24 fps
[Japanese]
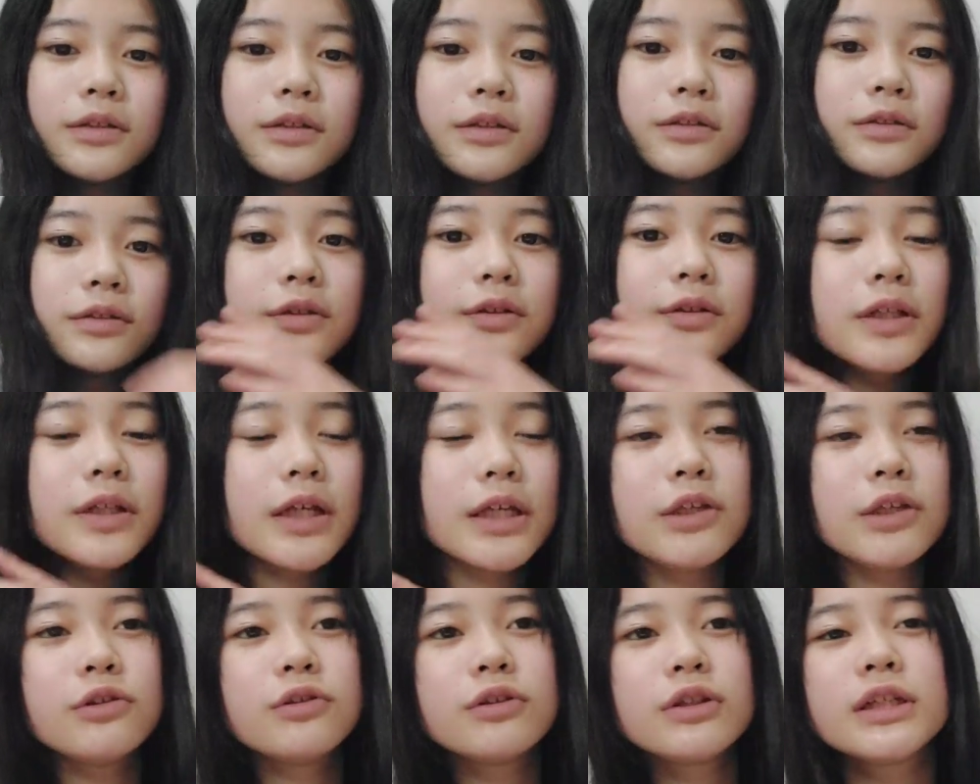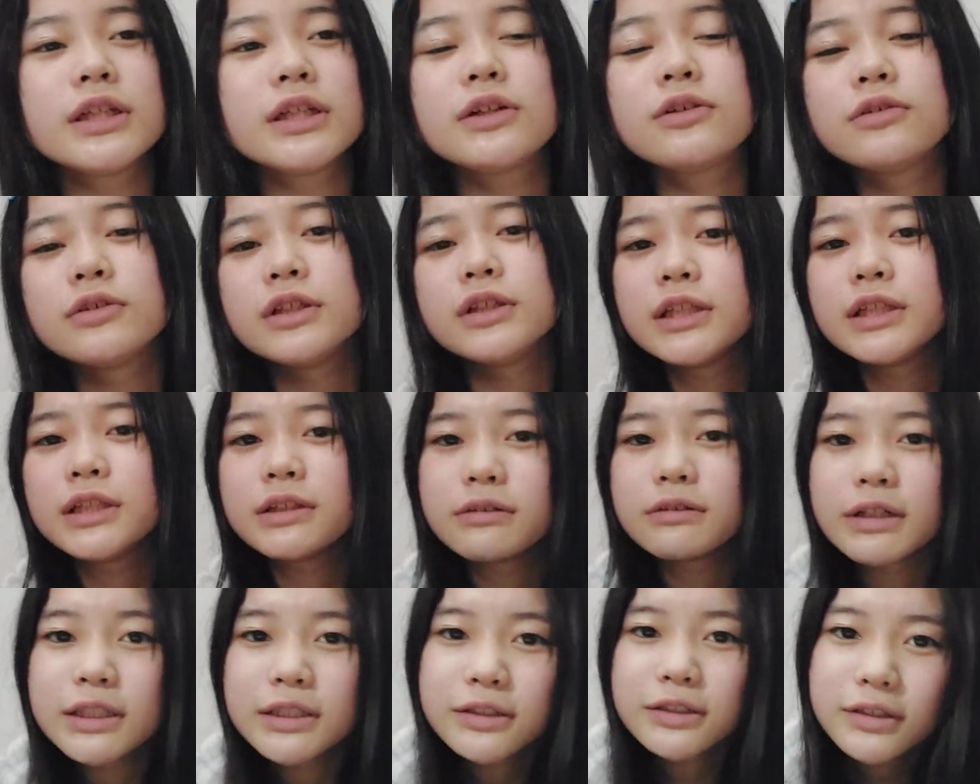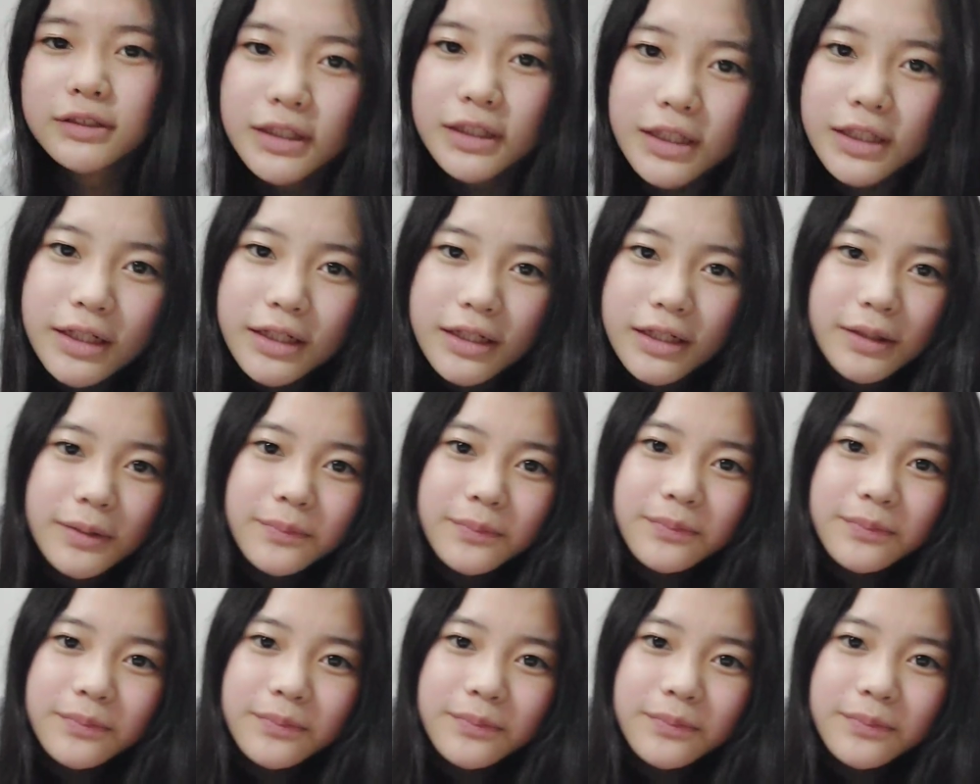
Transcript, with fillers: そんな雪国には住んでないから。